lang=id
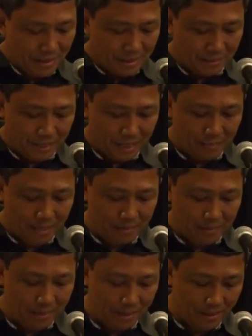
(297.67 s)
Sementara
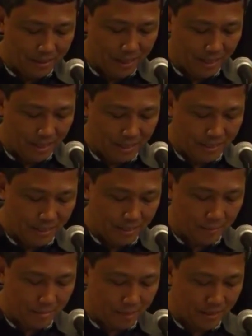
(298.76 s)
pendapat uh, yang
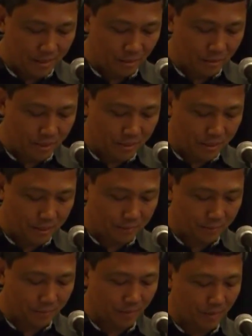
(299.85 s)
lainnya uh, tentu
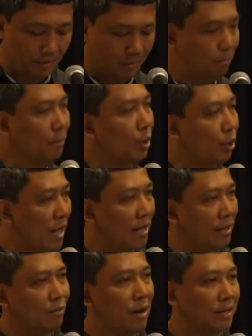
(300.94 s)
saja
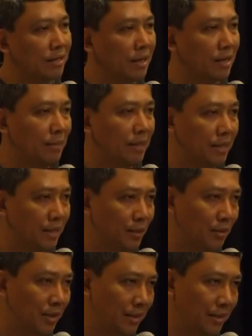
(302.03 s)
menolak warta kematian
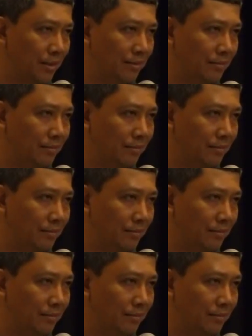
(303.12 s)
Tuhan ini.